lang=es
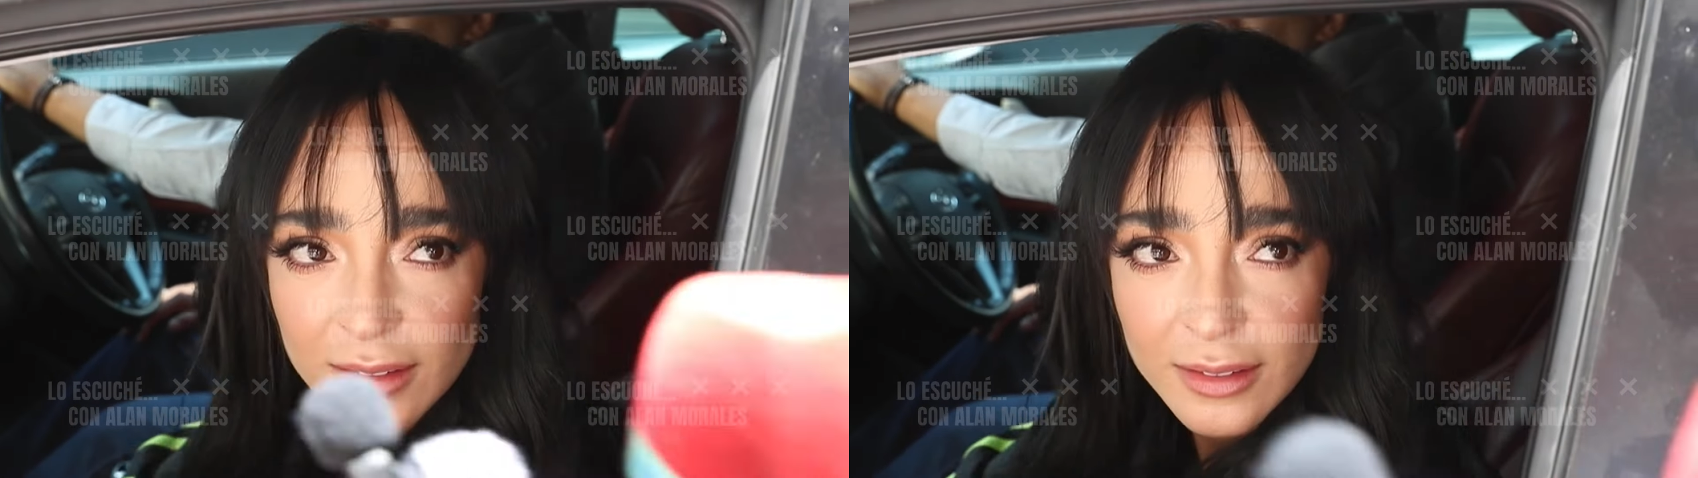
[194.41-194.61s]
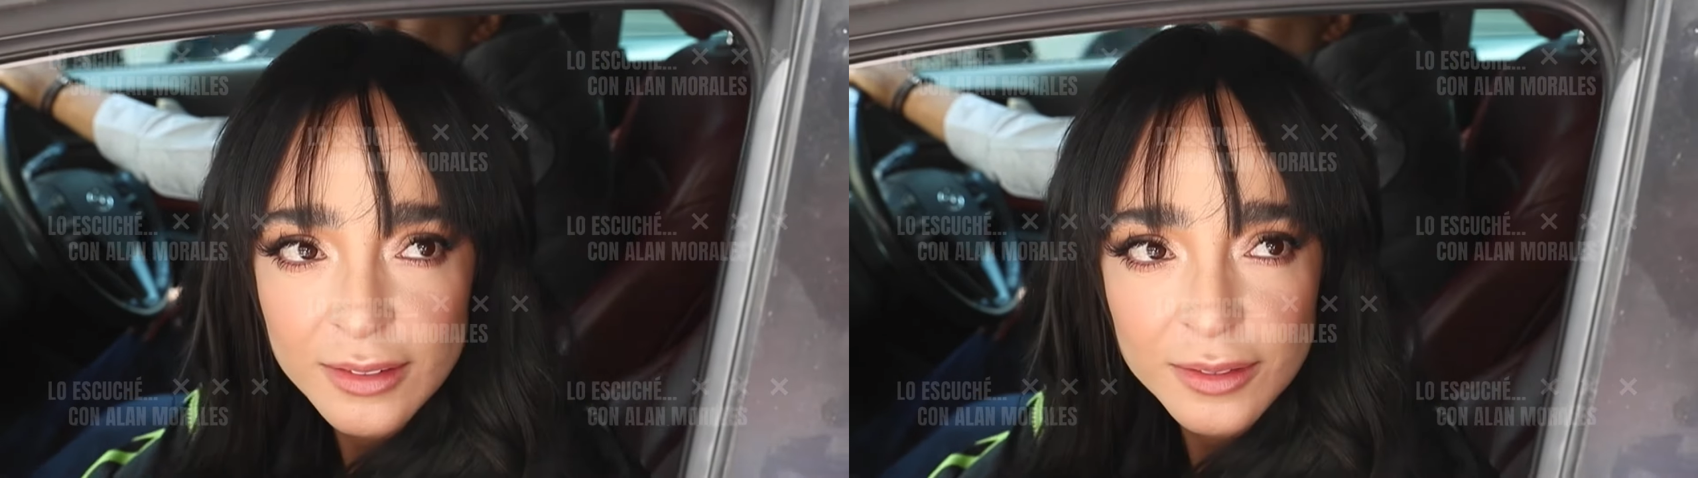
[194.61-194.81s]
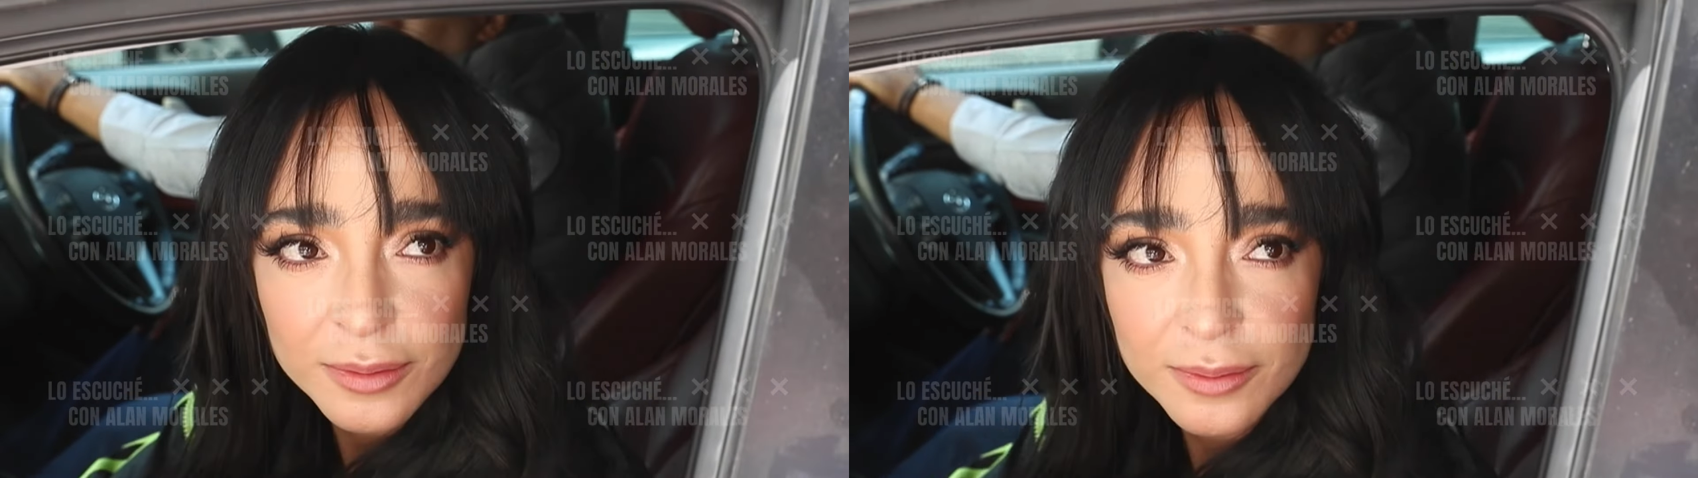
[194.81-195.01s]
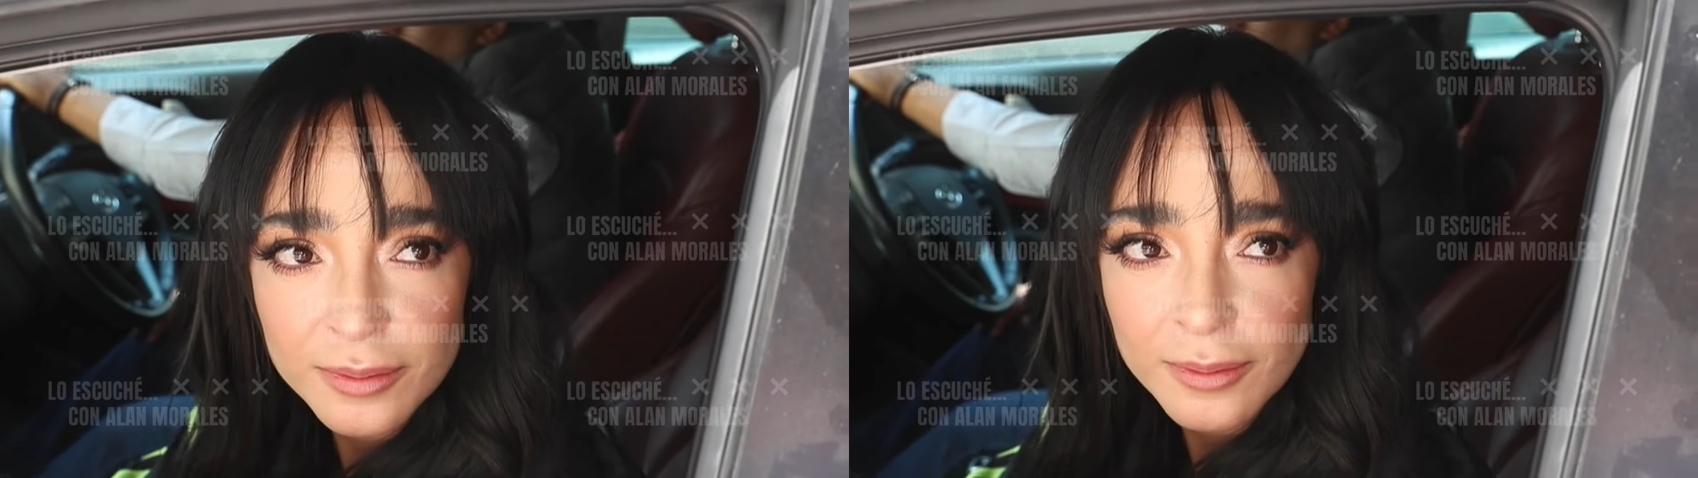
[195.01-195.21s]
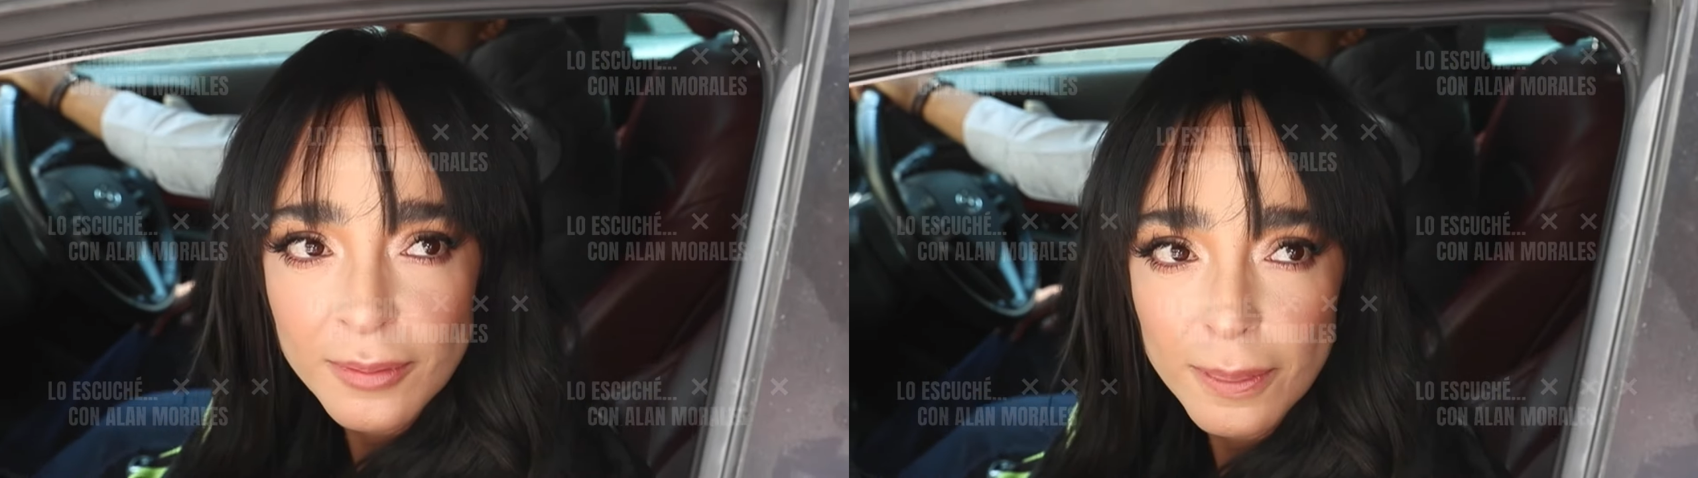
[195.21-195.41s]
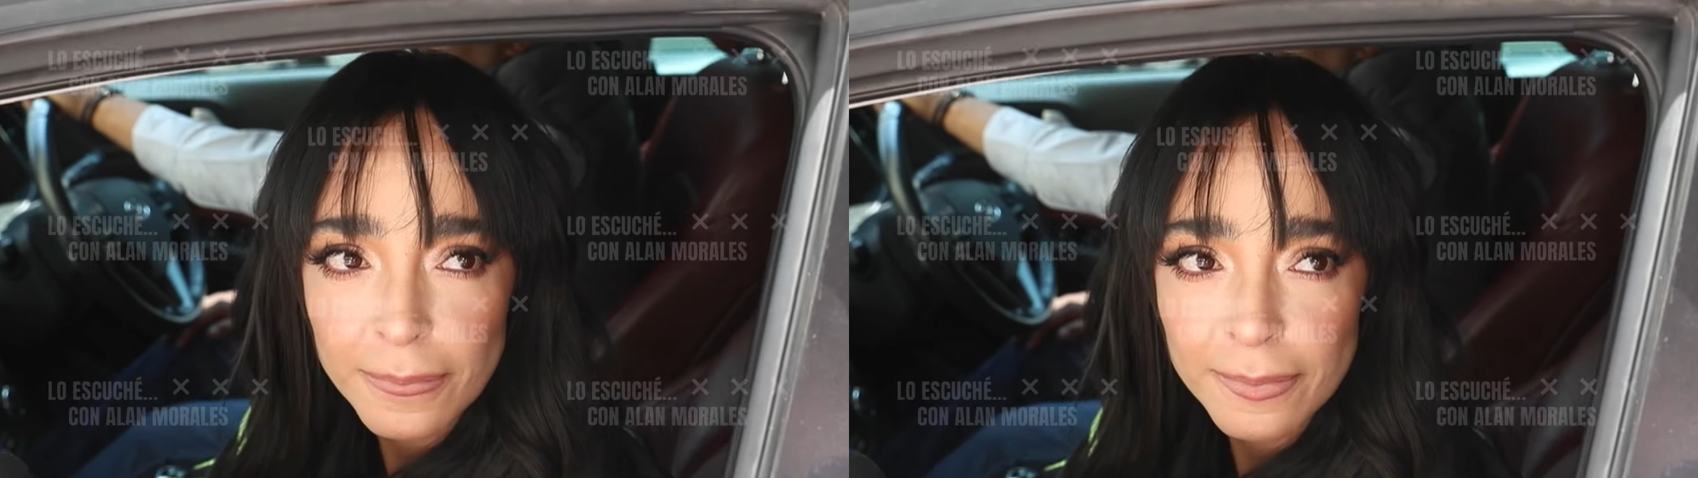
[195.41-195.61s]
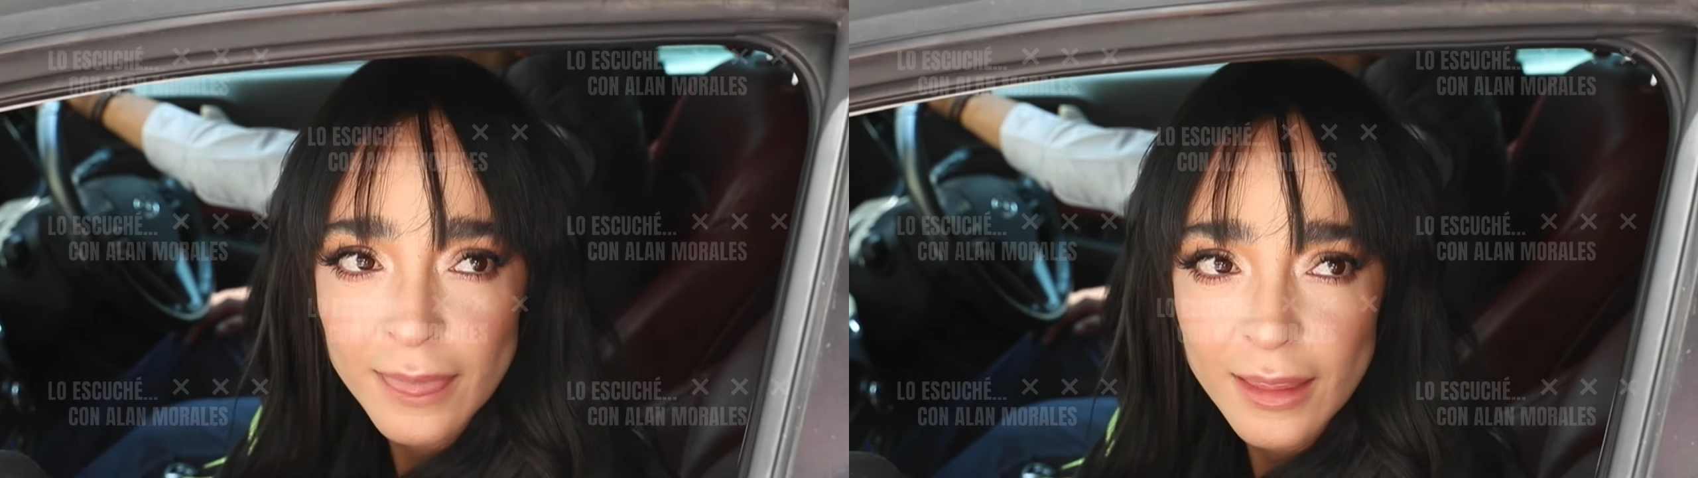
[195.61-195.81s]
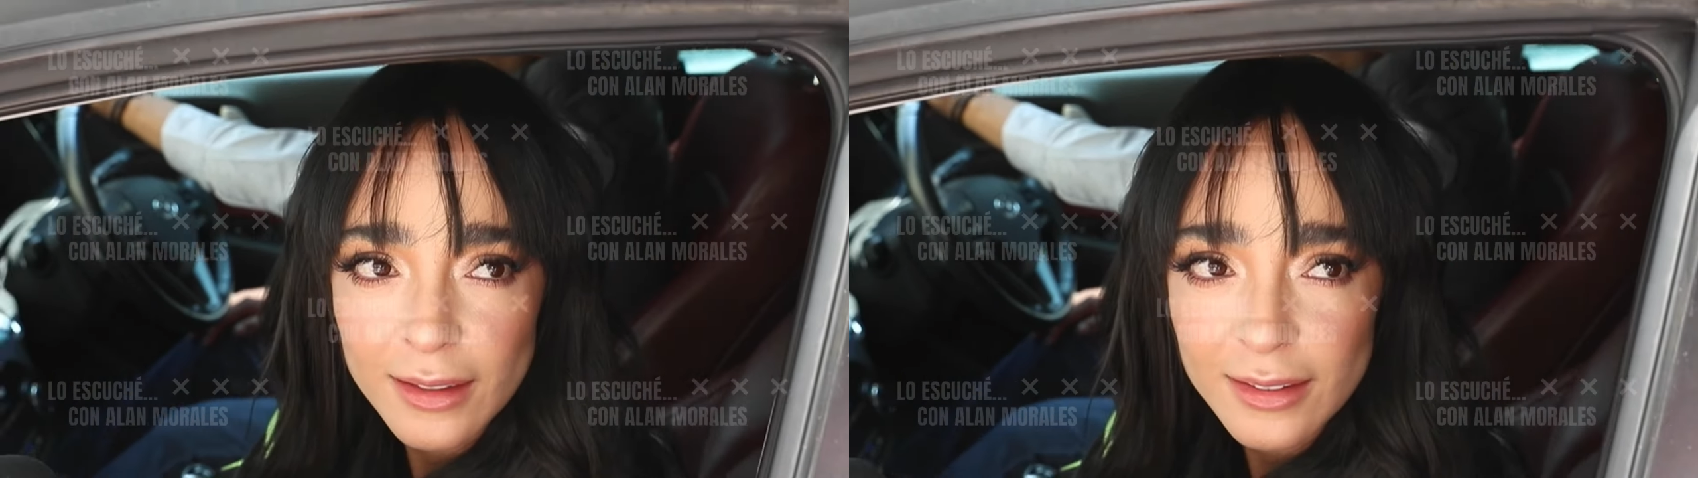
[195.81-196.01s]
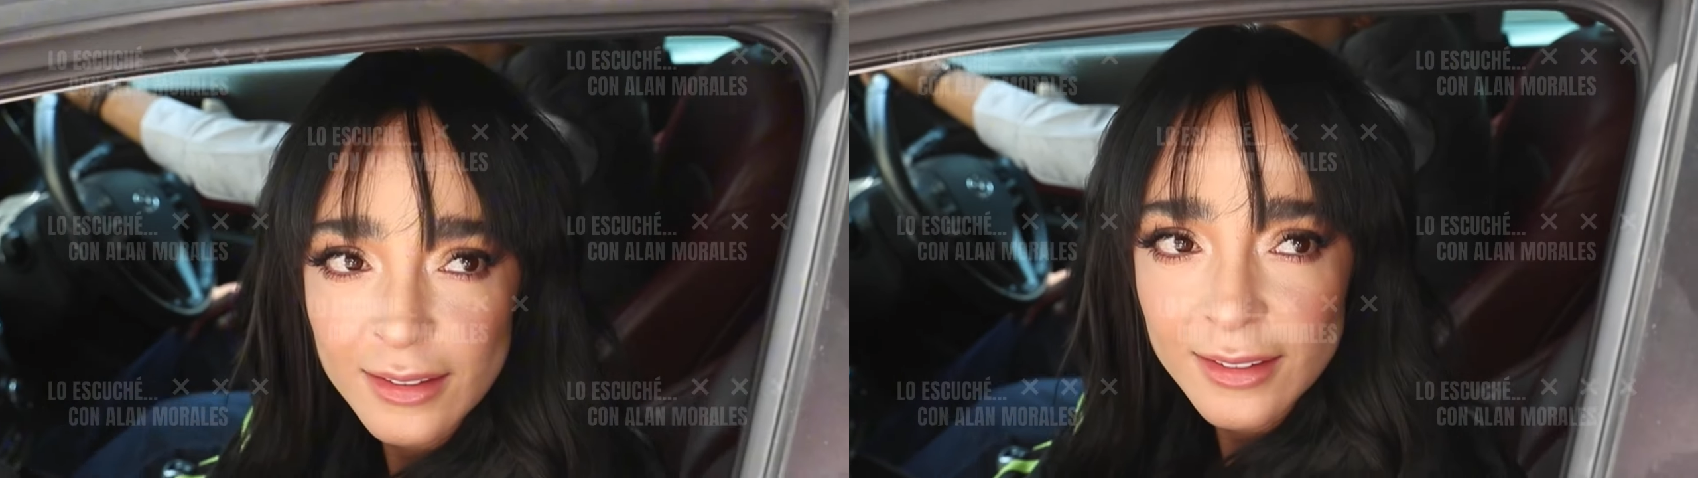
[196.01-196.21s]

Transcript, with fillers: lo andan relacionando con Ferca?